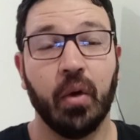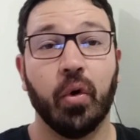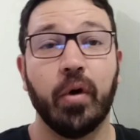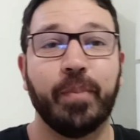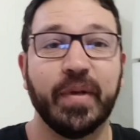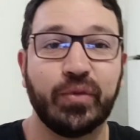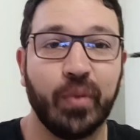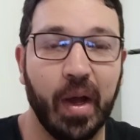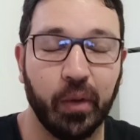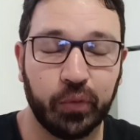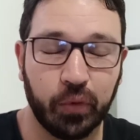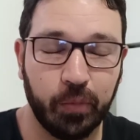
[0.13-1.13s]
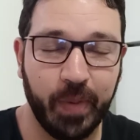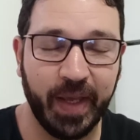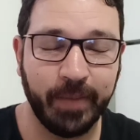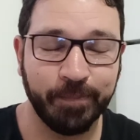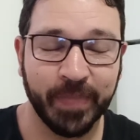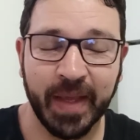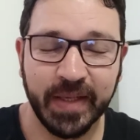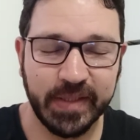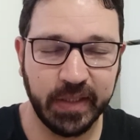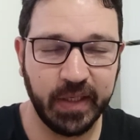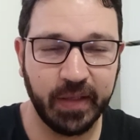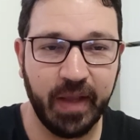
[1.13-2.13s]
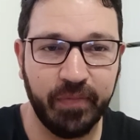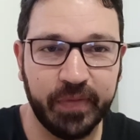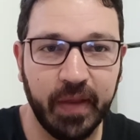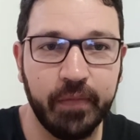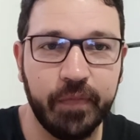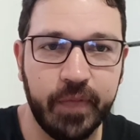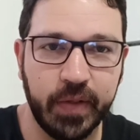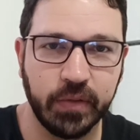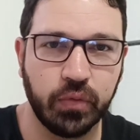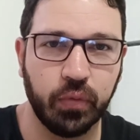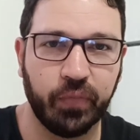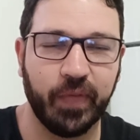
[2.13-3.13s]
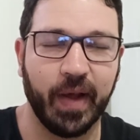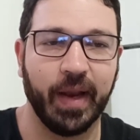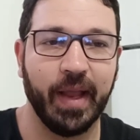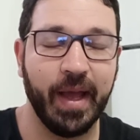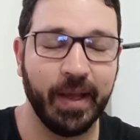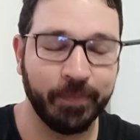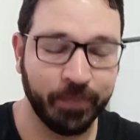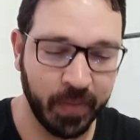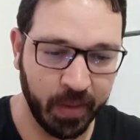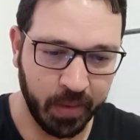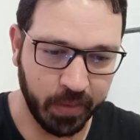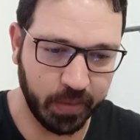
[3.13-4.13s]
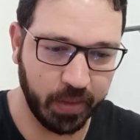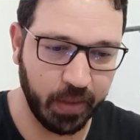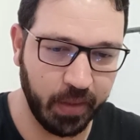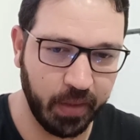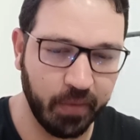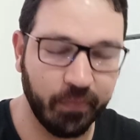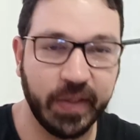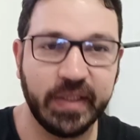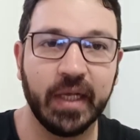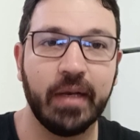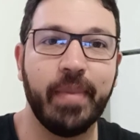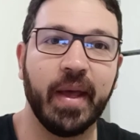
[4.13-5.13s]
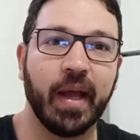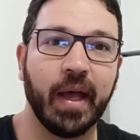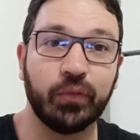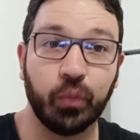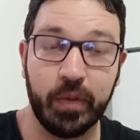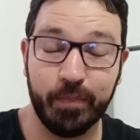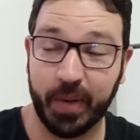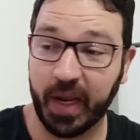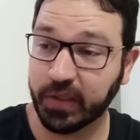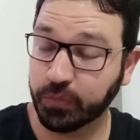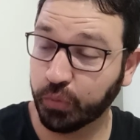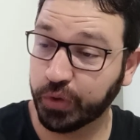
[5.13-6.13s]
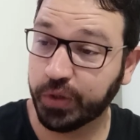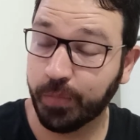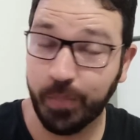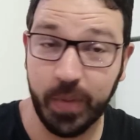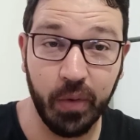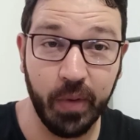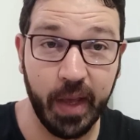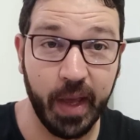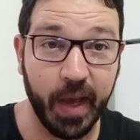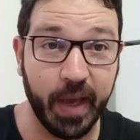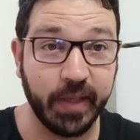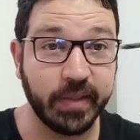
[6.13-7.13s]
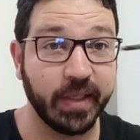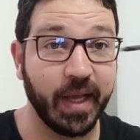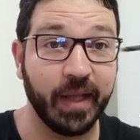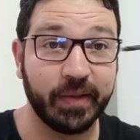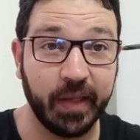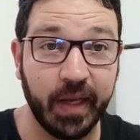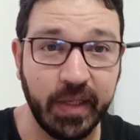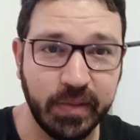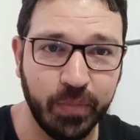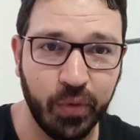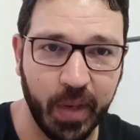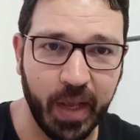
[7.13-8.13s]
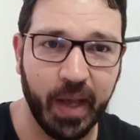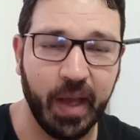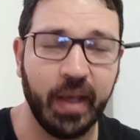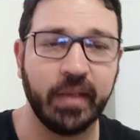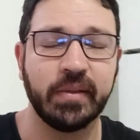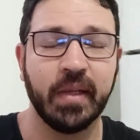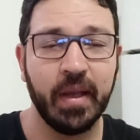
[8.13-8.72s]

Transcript: Oi, pessoal, tudo bem? Você já deve ter visto falar que vai ser liberado um empréstimo de mil reais a três mil reais